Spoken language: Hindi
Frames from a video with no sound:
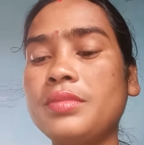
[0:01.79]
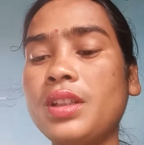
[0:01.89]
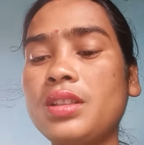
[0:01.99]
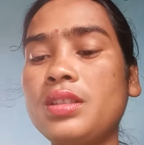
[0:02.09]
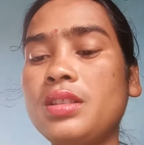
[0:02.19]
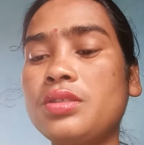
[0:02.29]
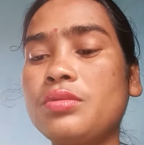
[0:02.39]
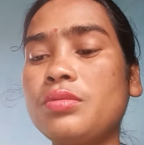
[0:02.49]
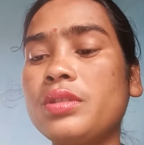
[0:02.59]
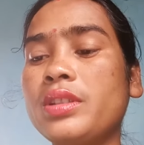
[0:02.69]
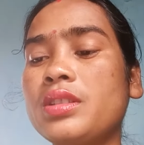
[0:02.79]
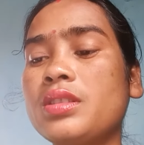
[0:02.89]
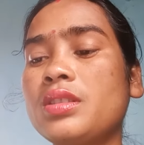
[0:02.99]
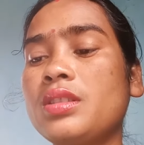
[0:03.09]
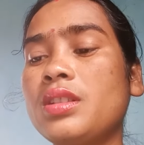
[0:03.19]
मेरी स्कूल की
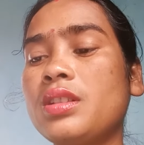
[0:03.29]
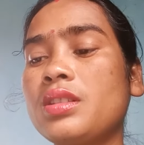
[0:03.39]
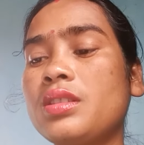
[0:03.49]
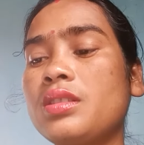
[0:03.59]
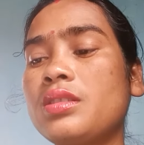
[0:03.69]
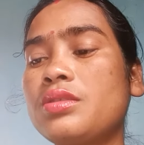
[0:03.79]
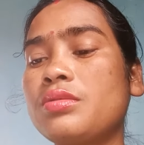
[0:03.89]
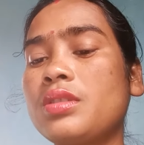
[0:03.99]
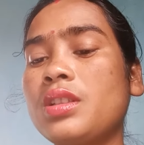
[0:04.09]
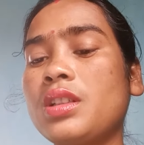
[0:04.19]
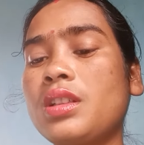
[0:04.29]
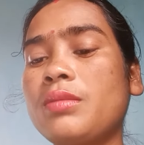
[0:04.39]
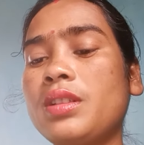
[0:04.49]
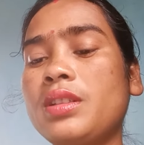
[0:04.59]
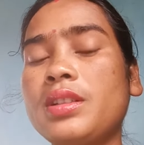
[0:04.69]
सर्दियाँ की छुट्टियाँ आने
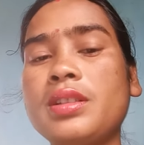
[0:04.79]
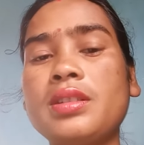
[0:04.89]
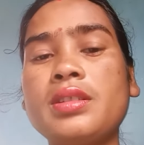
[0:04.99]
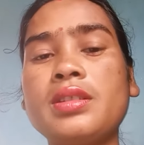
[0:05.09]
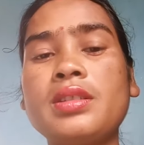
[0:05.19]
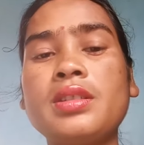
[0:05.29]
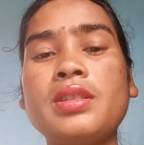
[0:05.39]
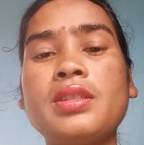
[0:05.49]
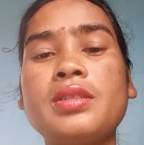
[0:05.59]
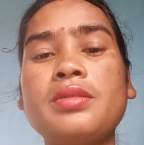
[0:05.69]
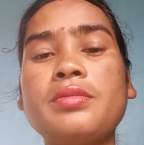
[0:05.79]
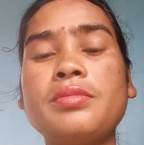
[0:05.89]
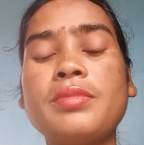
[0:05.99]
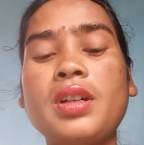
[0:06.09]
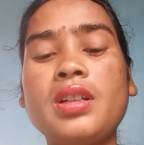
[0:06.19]
वाली
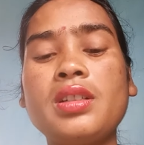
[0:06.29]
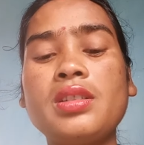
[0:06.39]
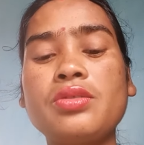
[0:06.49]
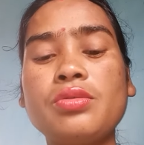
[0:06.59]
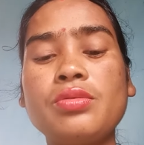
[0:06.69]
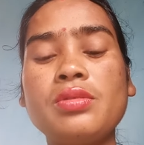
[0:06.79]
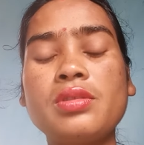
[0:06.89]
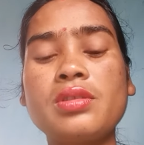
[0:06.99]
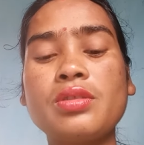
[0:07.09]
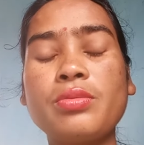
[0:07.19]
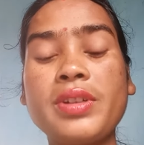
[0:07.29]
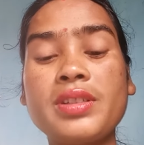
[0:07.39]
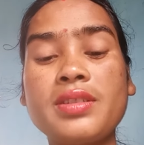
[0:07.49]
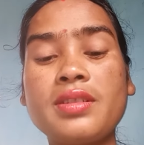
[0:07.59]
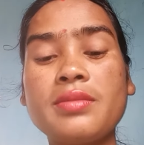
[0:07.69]
माई स्कूल्स
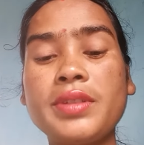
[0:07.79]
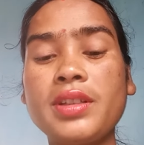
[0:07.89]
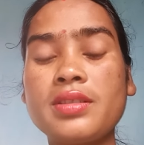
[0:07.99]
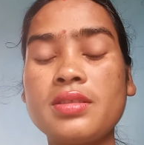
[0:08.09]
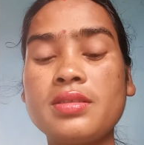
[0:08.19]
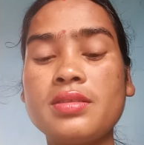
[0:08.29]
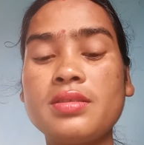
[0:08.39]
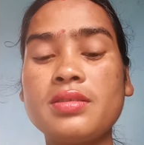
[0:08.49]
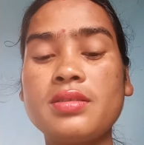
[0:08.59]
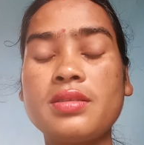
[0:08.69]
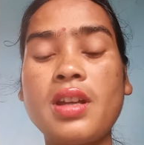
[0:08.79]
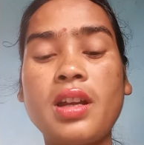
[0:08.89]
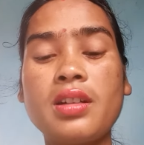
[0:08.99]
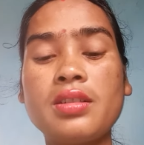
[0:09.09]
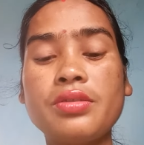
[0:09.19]
विंटर वेकेशन
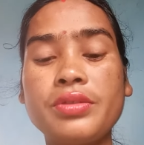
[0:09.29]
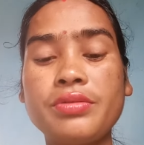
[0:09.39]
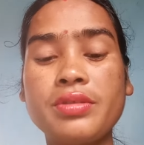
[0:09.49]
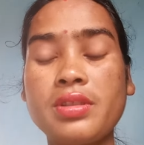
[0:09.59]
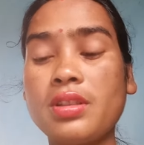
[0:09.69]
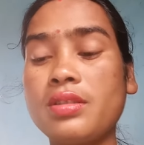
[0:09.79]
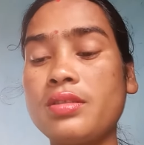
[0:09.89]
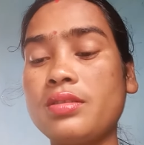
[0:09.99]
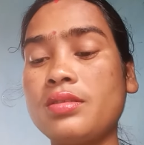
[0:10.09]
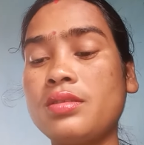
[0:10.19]
आर गोइंग टू स्टार्ट